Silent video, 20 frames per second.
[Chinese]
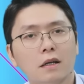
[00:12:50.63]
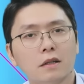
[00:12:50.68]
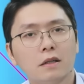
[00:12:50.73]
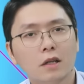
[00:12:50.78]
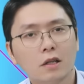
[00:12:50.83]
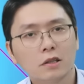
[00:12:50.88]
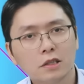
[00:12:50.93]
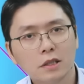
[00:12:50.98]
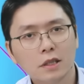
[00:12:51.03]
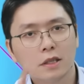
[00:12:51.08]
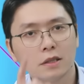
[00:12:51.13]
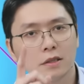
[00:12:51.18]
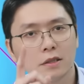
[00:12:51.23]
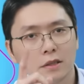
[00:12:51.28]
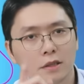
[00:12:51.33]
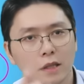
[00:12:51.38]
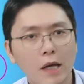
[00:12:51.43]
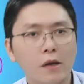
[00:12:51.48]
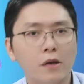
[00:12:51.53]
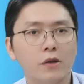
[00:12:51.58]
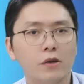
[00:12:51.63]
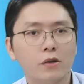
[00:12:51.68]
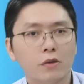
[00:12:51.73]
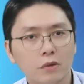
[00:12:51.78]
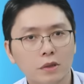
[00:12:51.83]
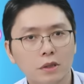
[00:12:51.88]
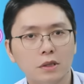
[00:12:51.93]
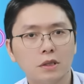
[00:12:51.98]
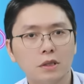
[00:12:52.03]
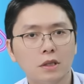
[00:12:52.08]
到今天三六
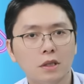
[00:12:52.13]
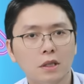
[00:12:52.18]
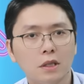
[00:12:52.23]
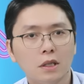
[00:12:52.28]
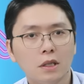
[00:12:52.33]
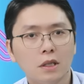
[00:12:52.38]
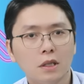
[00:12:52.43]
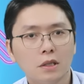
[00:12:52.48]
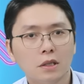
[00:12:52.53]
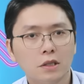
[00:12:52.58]
一，嗯，